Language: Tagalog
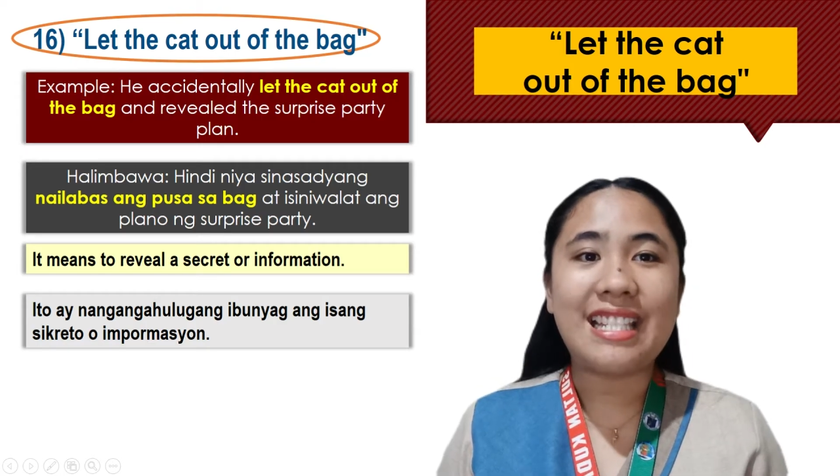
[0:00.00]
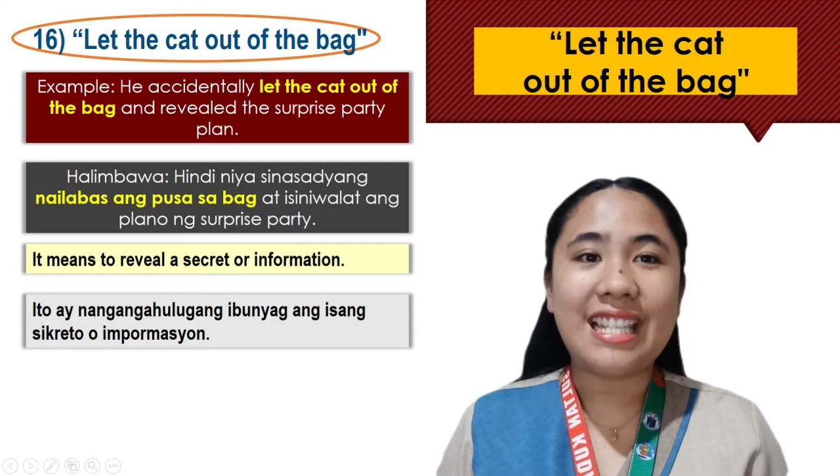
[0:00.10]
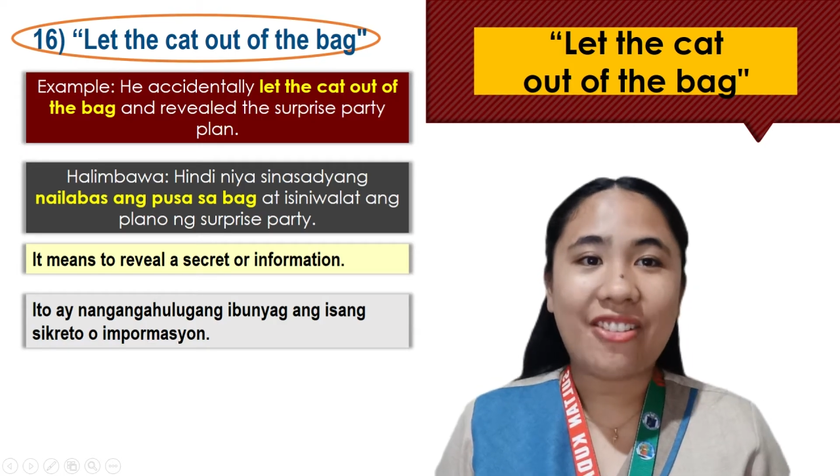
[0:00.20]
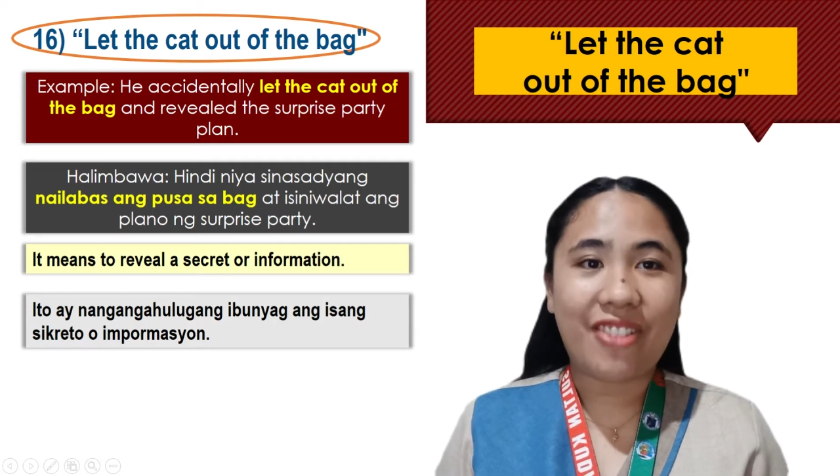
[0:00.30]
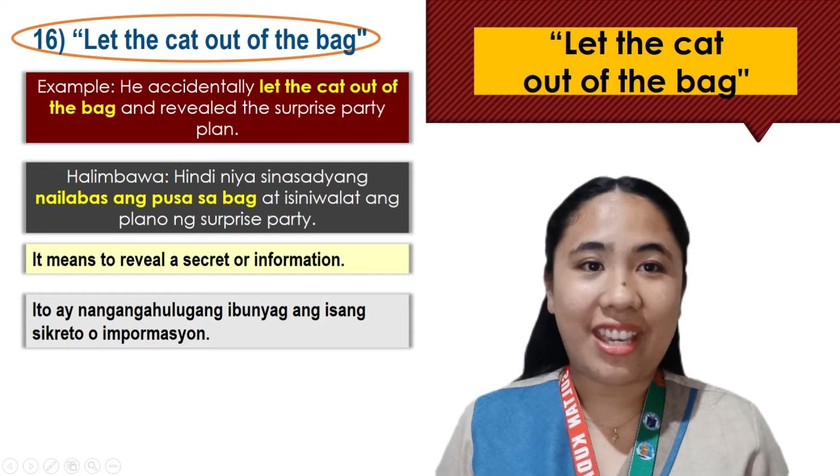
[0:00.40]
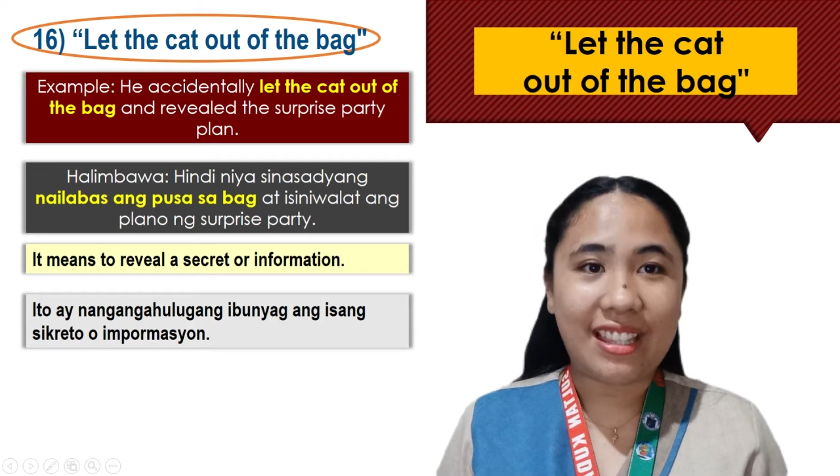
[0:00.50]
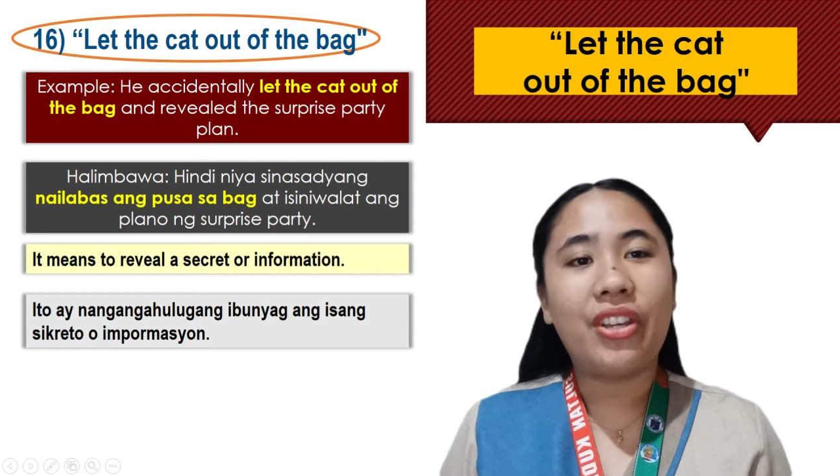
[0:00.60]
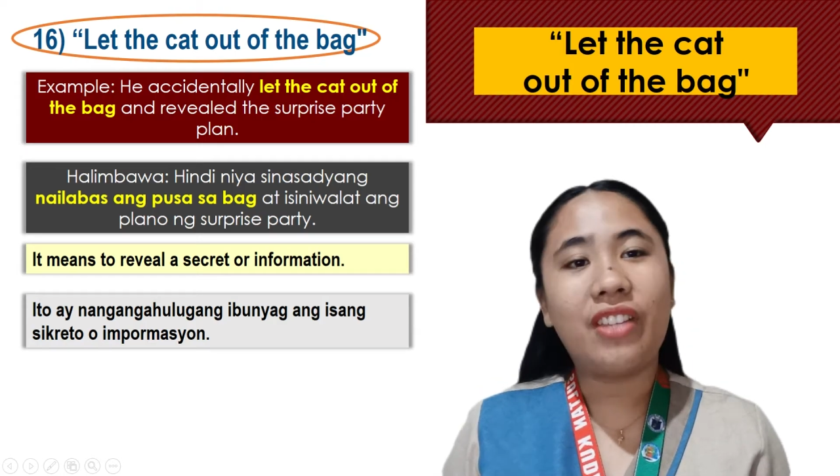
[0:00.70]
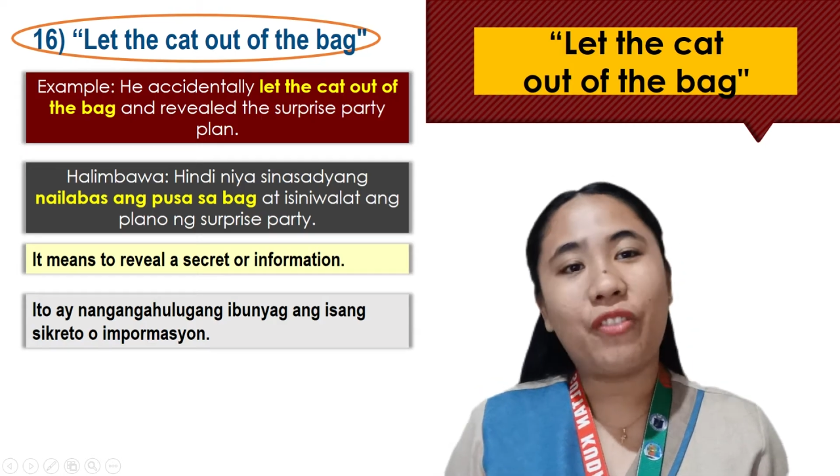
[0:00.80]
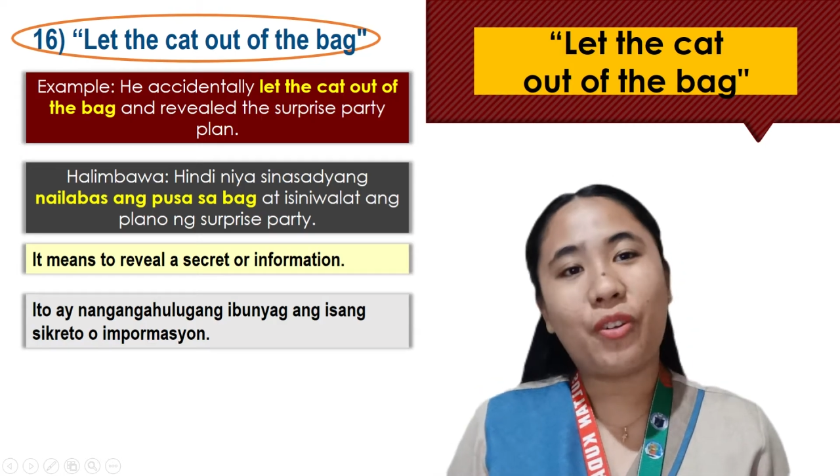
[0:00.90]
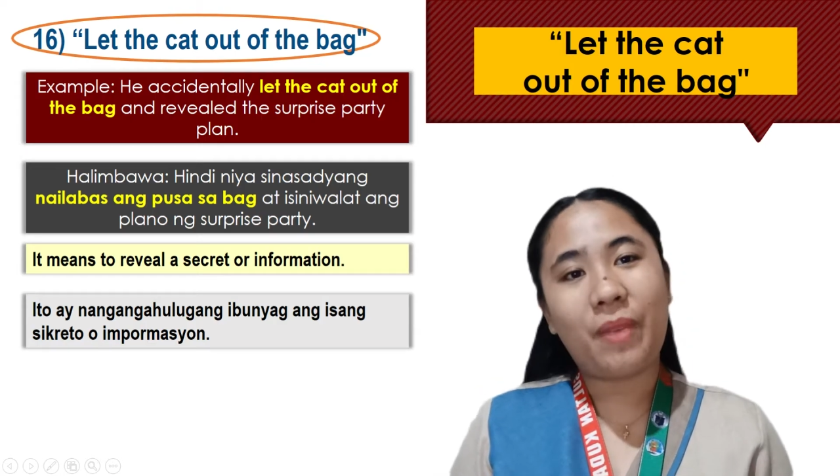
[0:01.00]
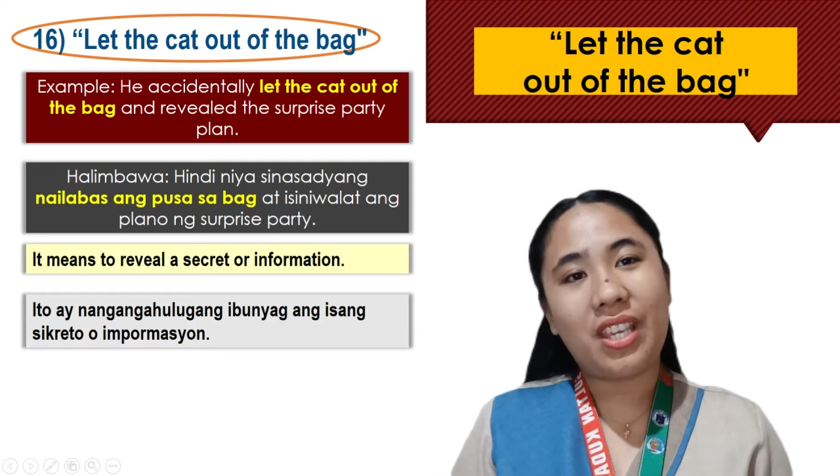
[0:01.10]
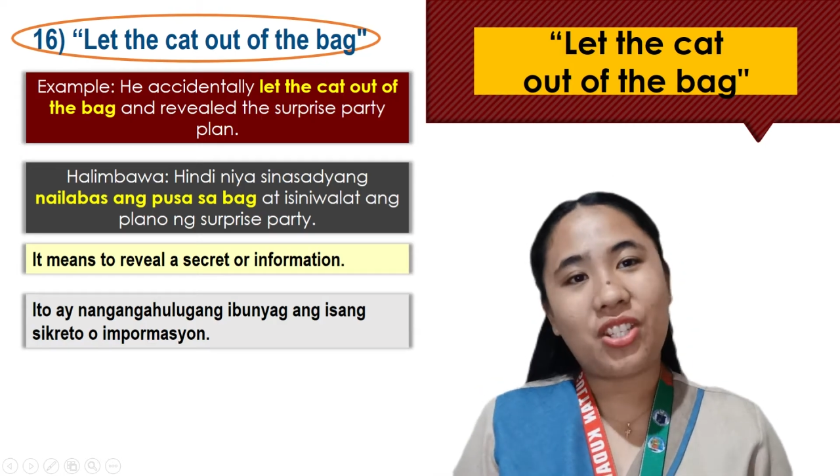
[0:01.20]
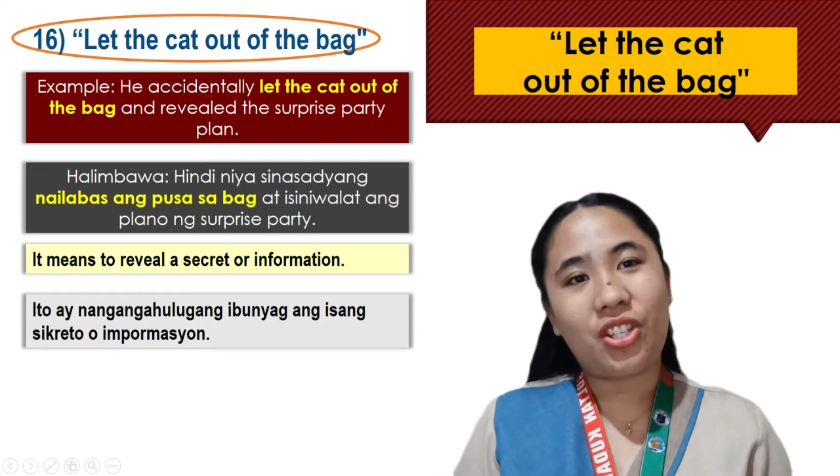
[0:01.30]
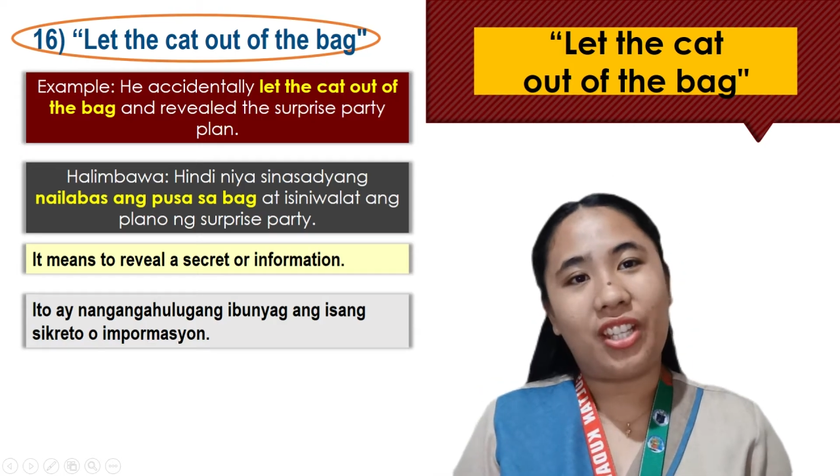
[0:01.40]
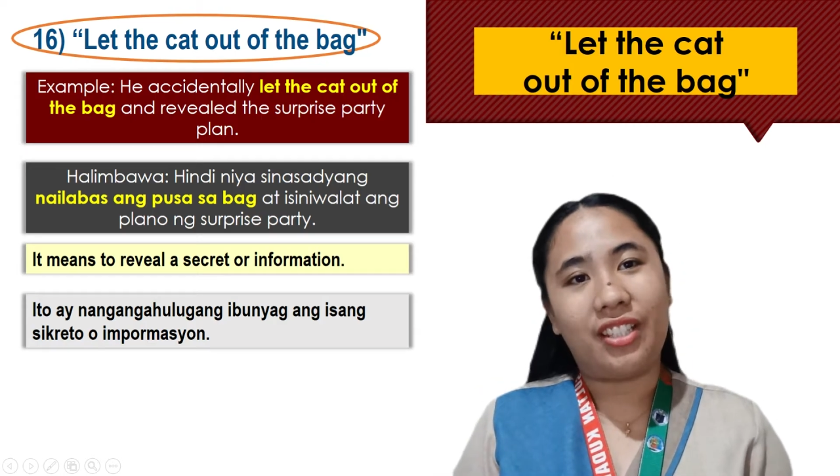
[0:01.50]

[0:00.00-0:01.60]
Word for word: secret or information.